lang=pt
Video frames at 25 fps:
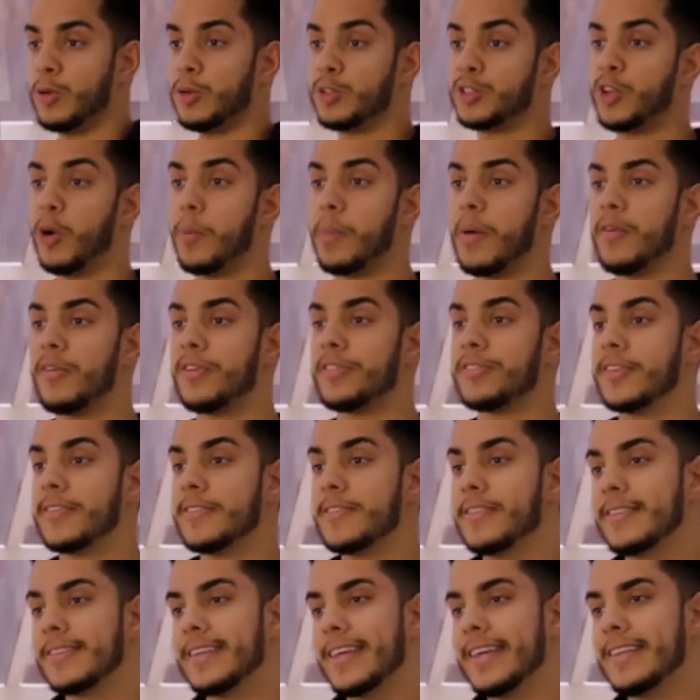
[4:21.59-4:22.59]
Então só para
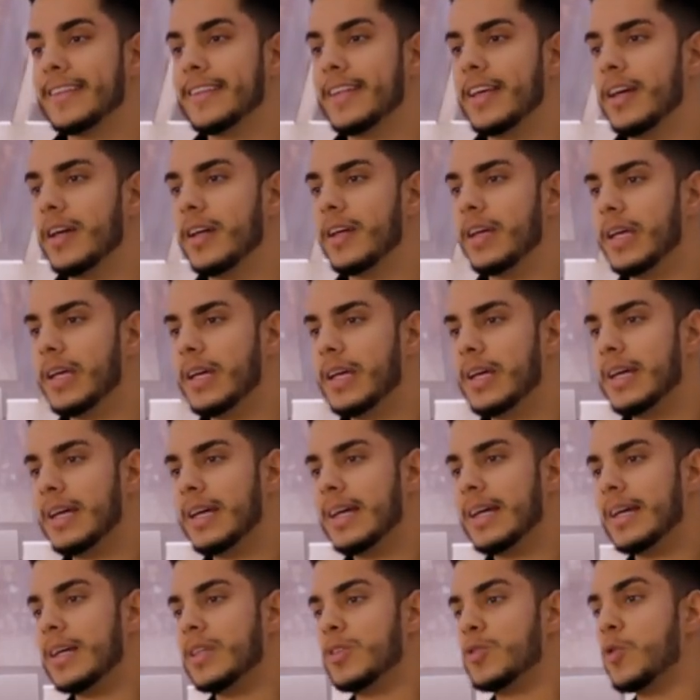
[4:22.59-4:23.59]
vocês entenderem,
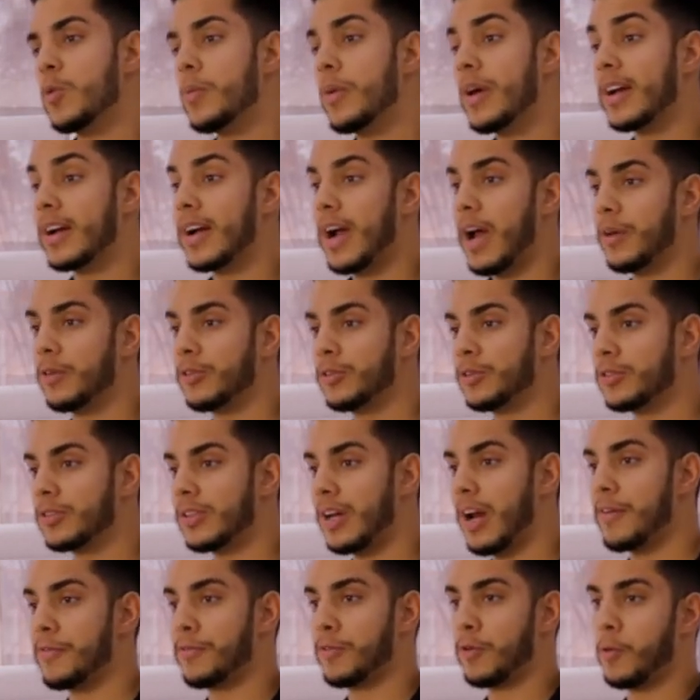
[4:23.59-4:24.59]
no mercado do
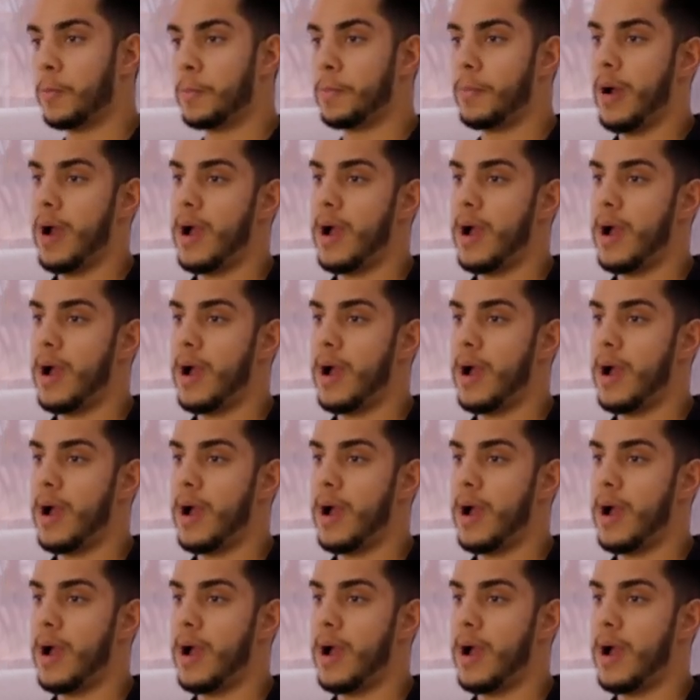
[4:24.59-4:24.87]
tráfego